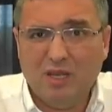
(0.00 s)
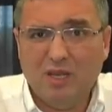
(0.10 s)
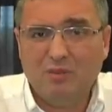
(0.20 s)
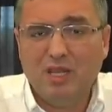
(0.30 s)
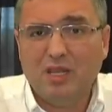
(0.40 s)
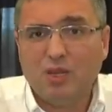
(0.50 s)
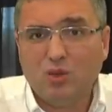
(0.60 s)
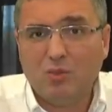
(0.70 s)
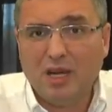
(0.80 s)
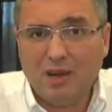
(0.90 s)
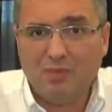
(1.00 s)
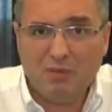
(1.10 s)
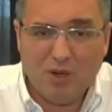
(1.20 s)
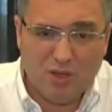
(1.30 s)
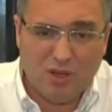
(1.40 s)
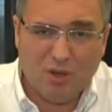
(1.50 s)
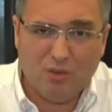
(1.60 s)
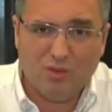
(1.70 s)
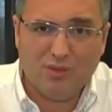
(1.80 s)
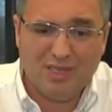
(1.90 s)
и мнение о том, как побороть
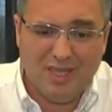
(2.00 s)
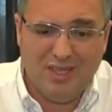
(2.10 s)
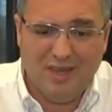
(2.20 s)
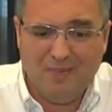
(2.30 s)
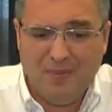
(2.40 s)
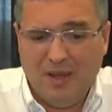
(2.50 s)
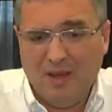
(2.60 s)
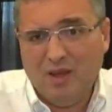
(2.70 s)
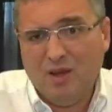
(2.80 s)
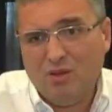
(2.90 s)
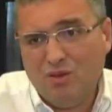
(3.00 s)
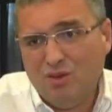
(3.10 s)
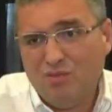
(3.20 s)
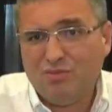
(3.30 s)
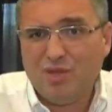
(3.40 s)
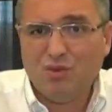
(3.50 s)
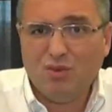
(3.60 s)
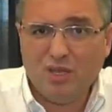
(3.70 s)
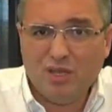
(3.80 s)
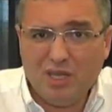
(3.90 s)
коррупцию в стране. Ну,
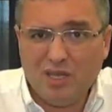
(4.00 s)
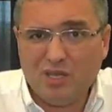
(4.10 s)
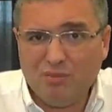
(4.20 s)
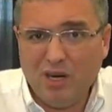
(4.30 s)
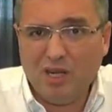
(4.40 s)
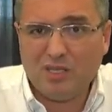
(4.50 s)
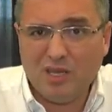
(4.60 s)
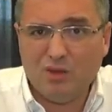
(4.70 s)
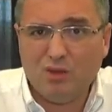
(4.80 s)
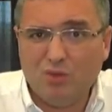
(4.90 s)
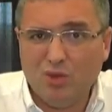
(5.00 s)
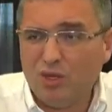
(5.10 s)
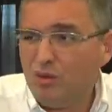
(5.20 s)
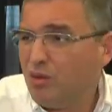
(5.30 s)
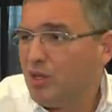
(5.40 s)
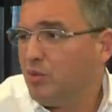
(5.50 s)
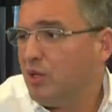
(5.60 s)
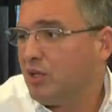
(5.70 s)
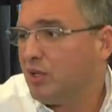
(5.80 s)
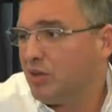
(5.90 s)
Дадон где-то с Майя Санду может ее там
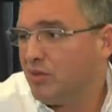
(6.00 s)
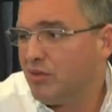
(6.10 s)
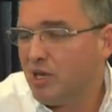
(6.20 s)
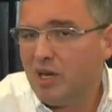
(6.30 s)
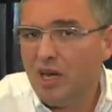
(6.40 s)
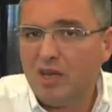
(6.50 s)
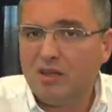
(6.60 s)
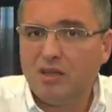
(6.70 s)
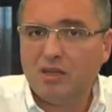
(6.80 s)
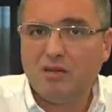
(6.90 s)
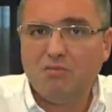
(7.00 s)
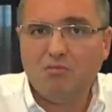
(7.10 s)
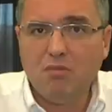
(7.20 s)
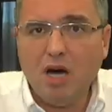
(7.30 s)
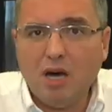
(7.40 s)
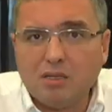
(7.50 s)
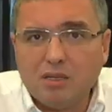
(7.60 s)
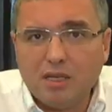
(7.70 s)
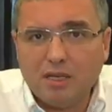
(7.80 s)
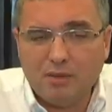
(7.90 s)
где-то задвигать, где-то
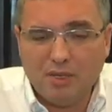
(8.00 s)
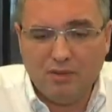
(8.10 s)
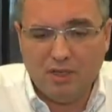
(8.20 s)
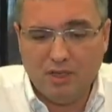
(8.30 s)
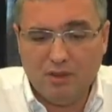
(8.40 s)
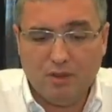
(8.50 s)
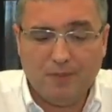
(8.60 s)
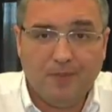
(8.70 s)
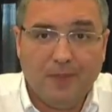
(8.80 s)
массой там давить на нее.